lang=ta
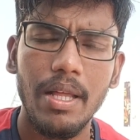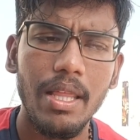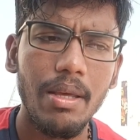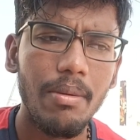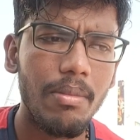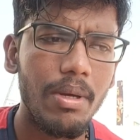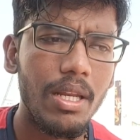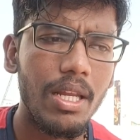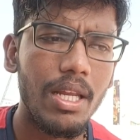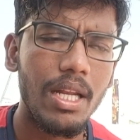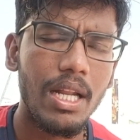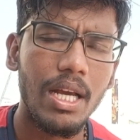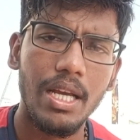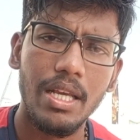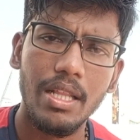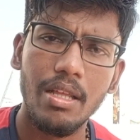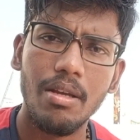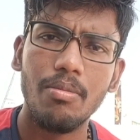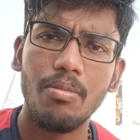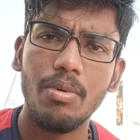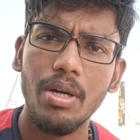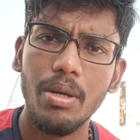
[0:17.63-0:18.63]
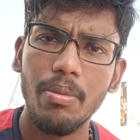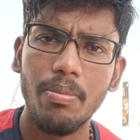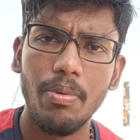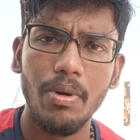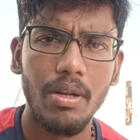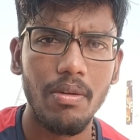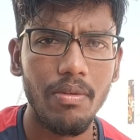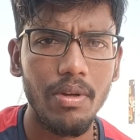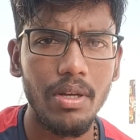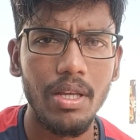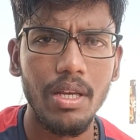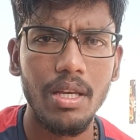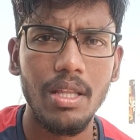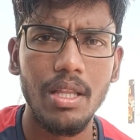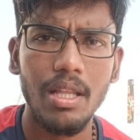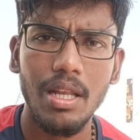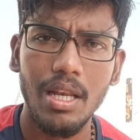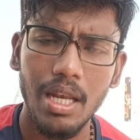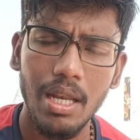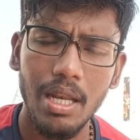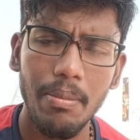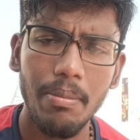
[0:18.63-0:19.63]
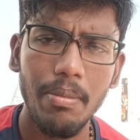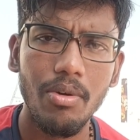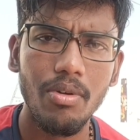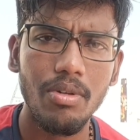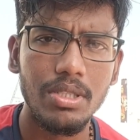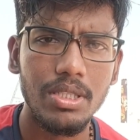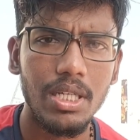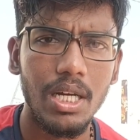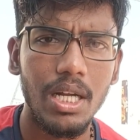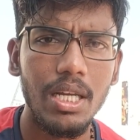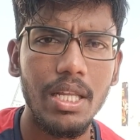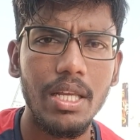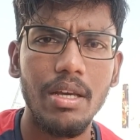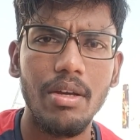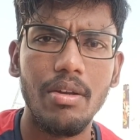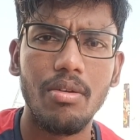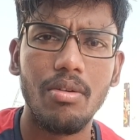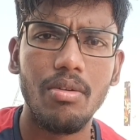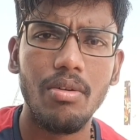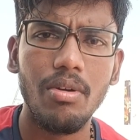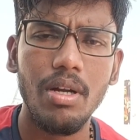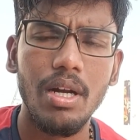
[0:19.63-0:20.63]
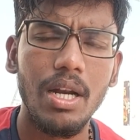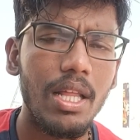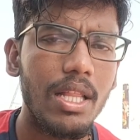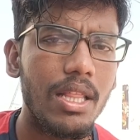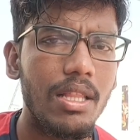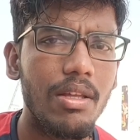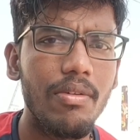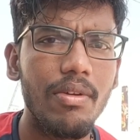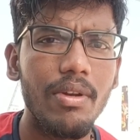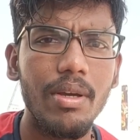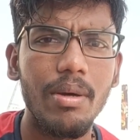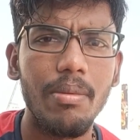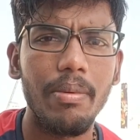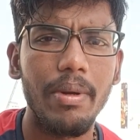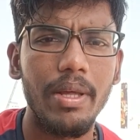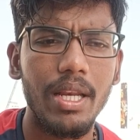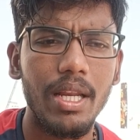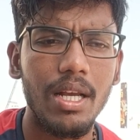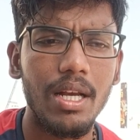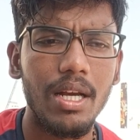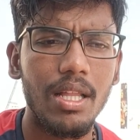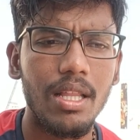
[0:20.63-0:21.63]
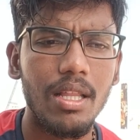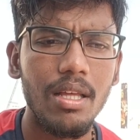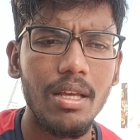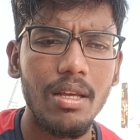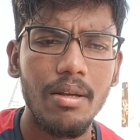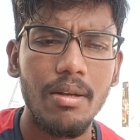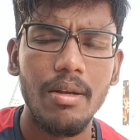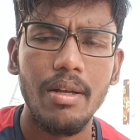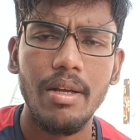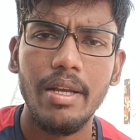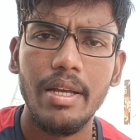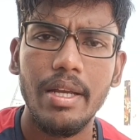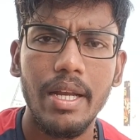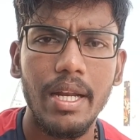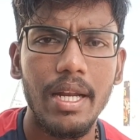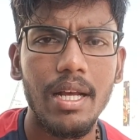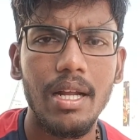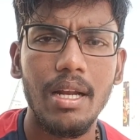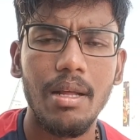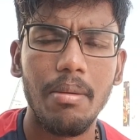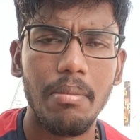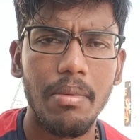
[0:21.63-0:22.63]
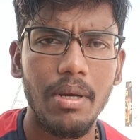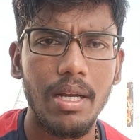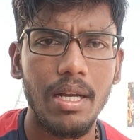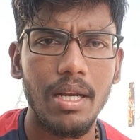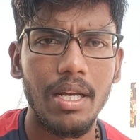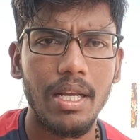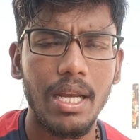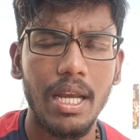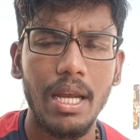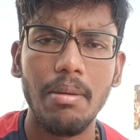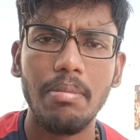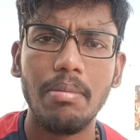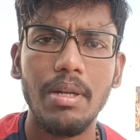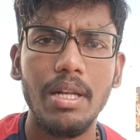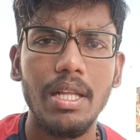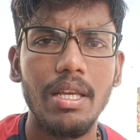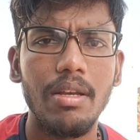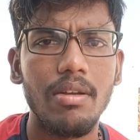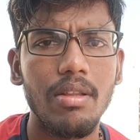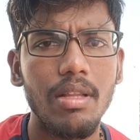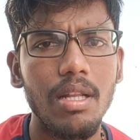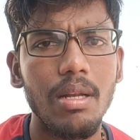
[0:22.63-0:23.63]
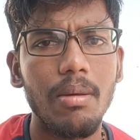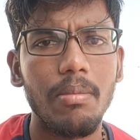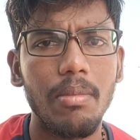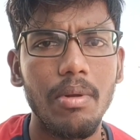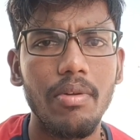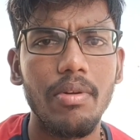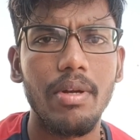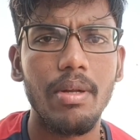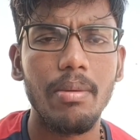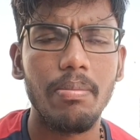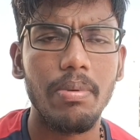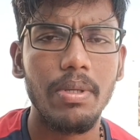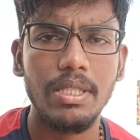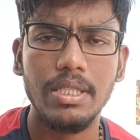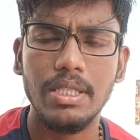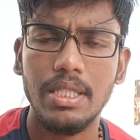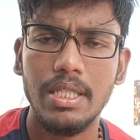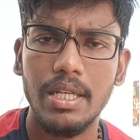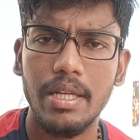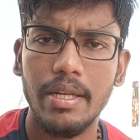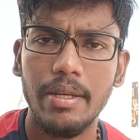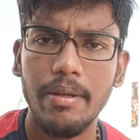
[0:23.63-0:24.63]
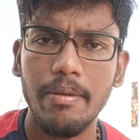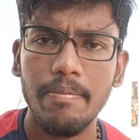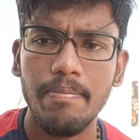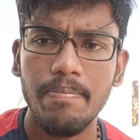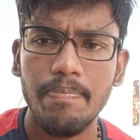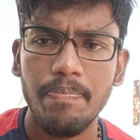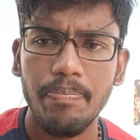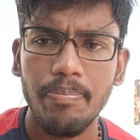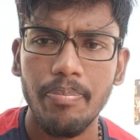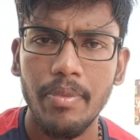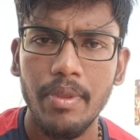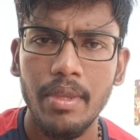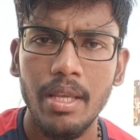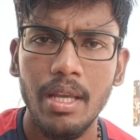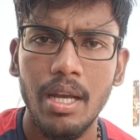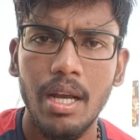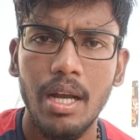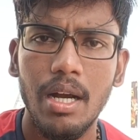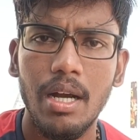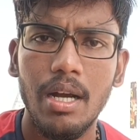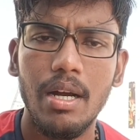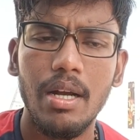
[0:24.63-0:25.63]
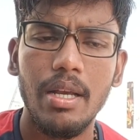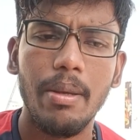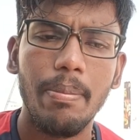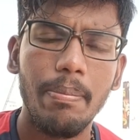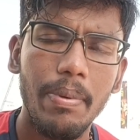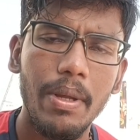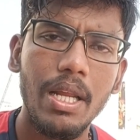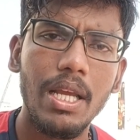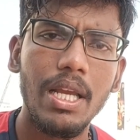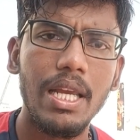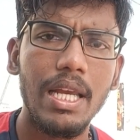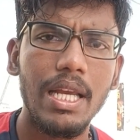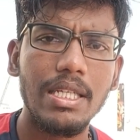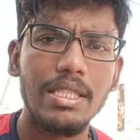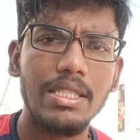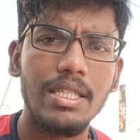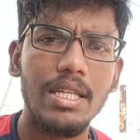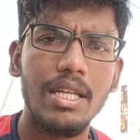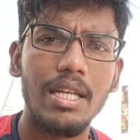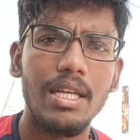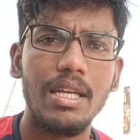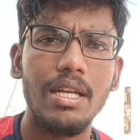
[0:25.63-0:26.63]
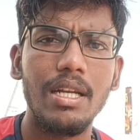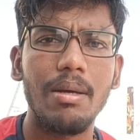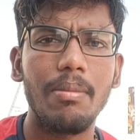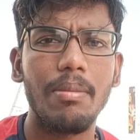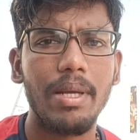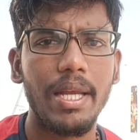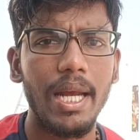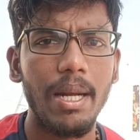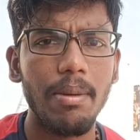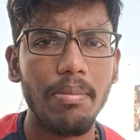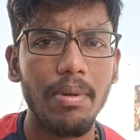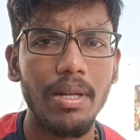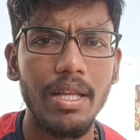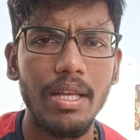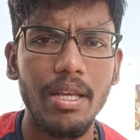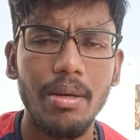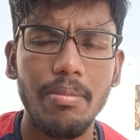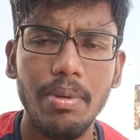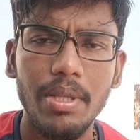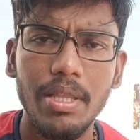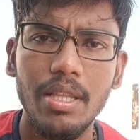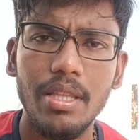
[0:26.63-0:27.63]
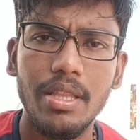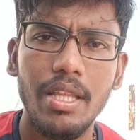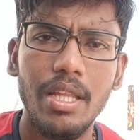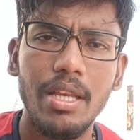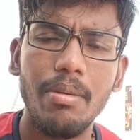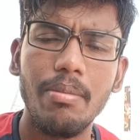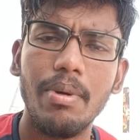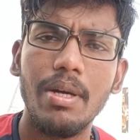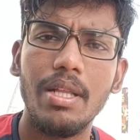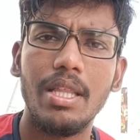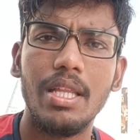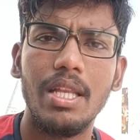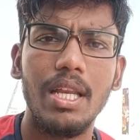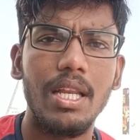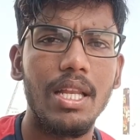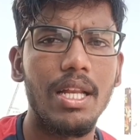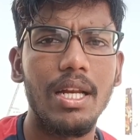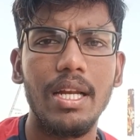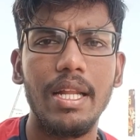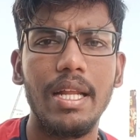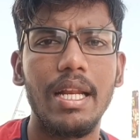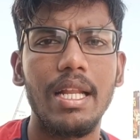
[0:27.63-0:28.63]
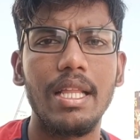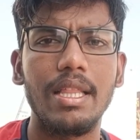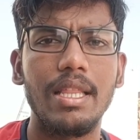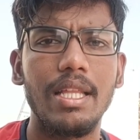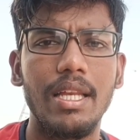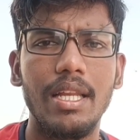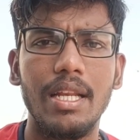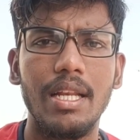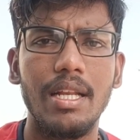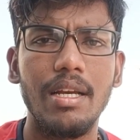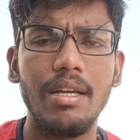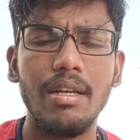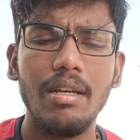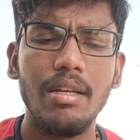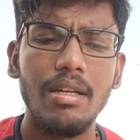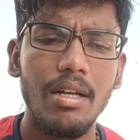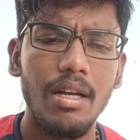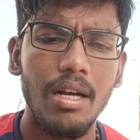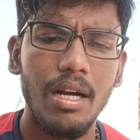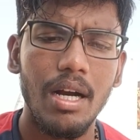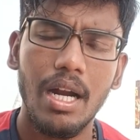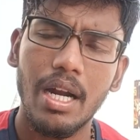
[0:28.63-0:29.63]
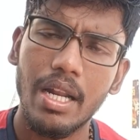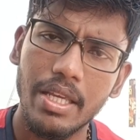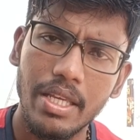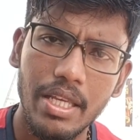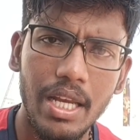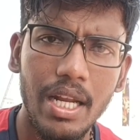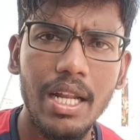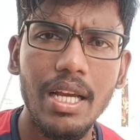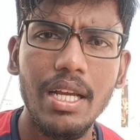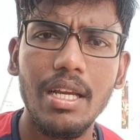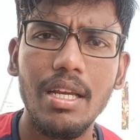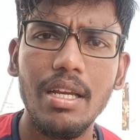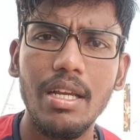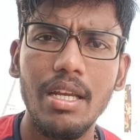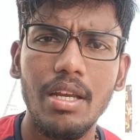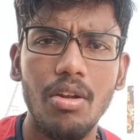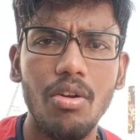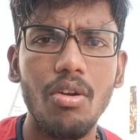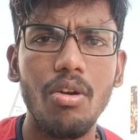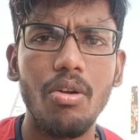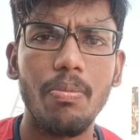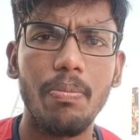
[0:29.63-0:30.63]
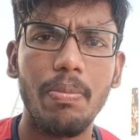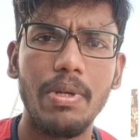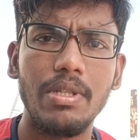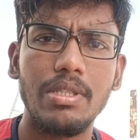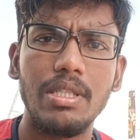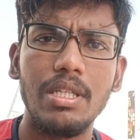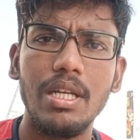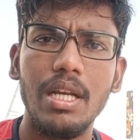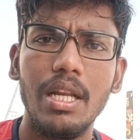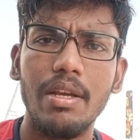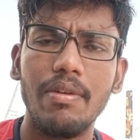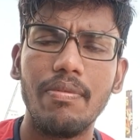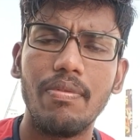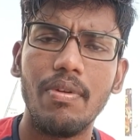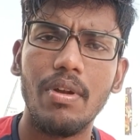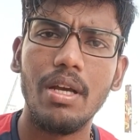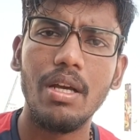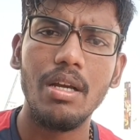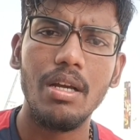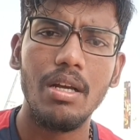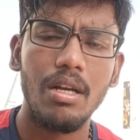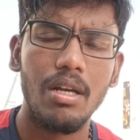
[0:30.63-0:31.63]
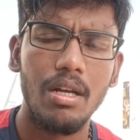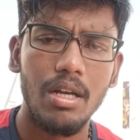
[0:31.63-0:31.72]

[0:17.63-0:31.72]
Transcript: அதே மாதிரி நான் இதுக்கு முன்னாடி போட்ட வீடியோ எல்லாமே ஒரு ஜாலியாக இருக்கும் ஆனால் இந்த வீடியோ அப்படி இருக்காது ஏன்னா நம்ம கேப்டன் ஐயா வந்து நம்மளை விட்டு பிரிஞ்சிட்டாரு இப்போ இருக்க யங்ஸ்டருக்கு நம்ம கேப்டன் ஐயா பற்றி தெரியுமா தெரியலான்னு எனக்கு தெரியல ஆனால் எனக்கு என்னோடய பர்சனல் லைஃப்பில்